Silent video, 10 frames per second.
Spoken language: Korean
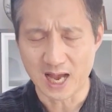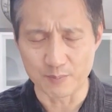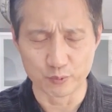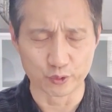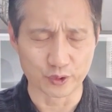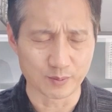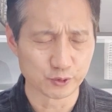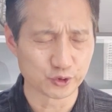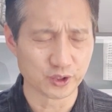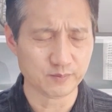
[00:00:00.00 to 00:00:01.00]
한 분 한분 한
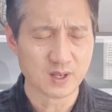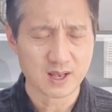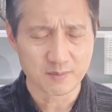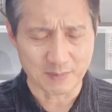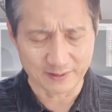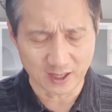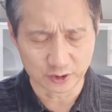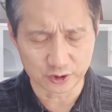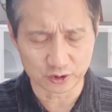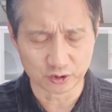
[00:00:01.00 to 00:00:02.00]
분 주님
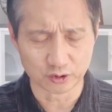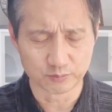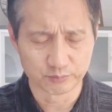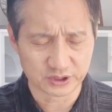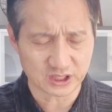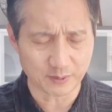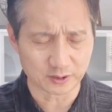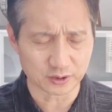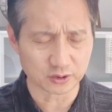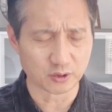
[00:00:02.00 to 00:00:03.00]
만나주시고
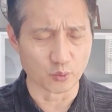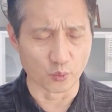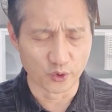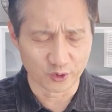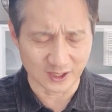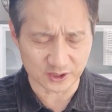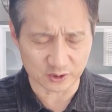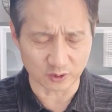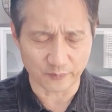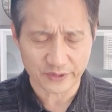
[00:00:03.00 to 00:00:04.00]
붙잡아주시고
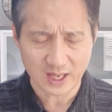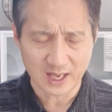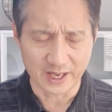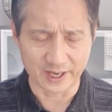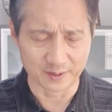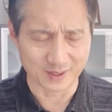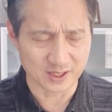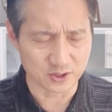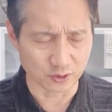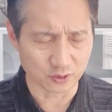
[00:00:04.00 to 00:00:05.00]
위로하시고 하나님의
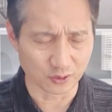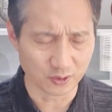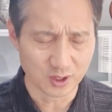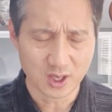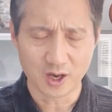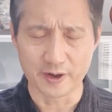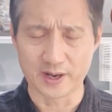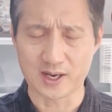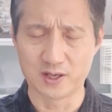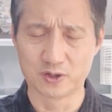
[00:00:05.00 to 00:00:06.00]
기적도
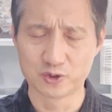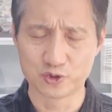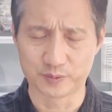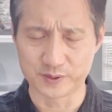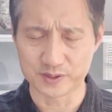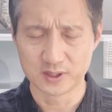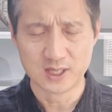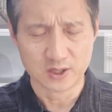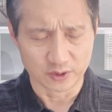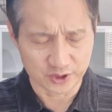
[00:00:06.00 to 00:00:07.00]
허락하여 주옵소서
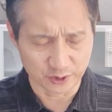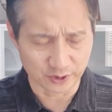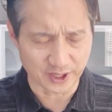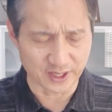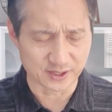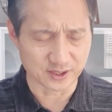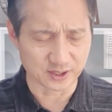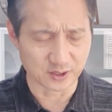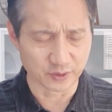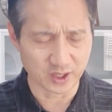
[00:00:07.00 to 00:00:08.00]
7월달에
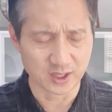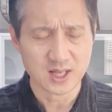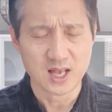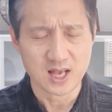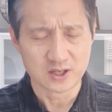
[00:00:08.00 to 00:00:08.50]
있을 우리